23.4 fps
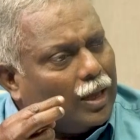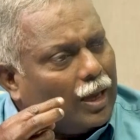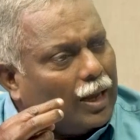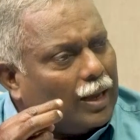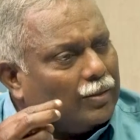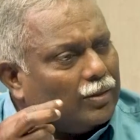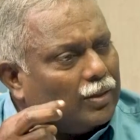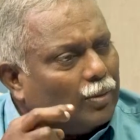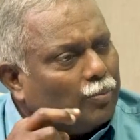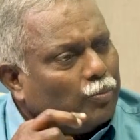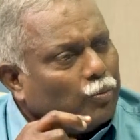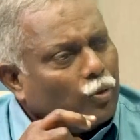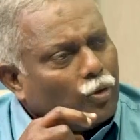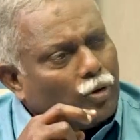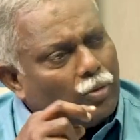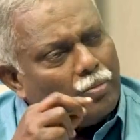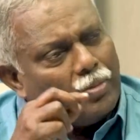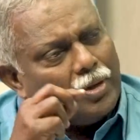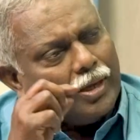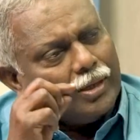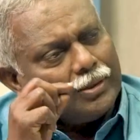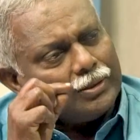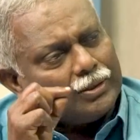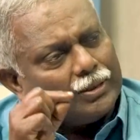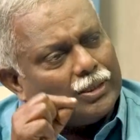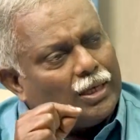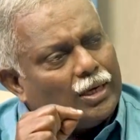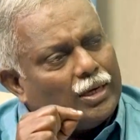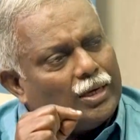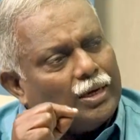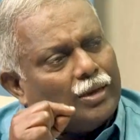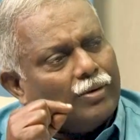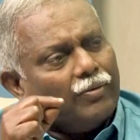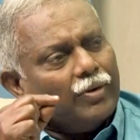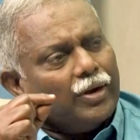அந்த பொறுமையை
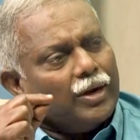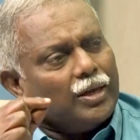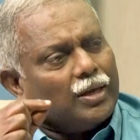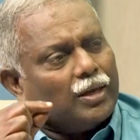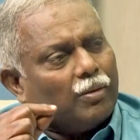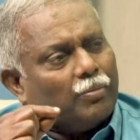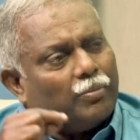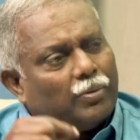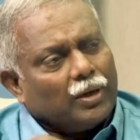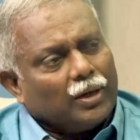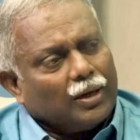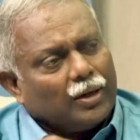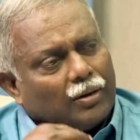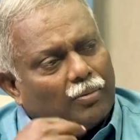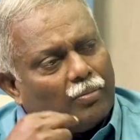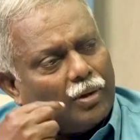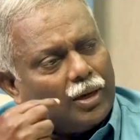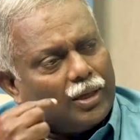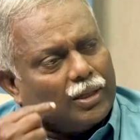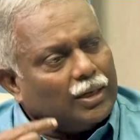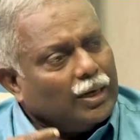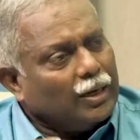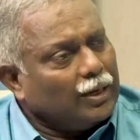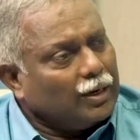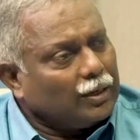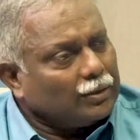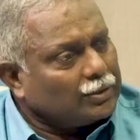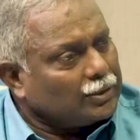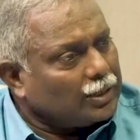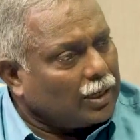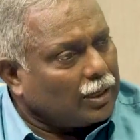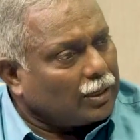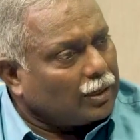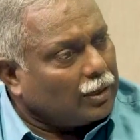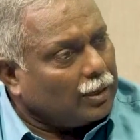சீண்டி வேடிக்கை பார்க்குற மாதிரி நல்ல
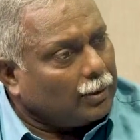சில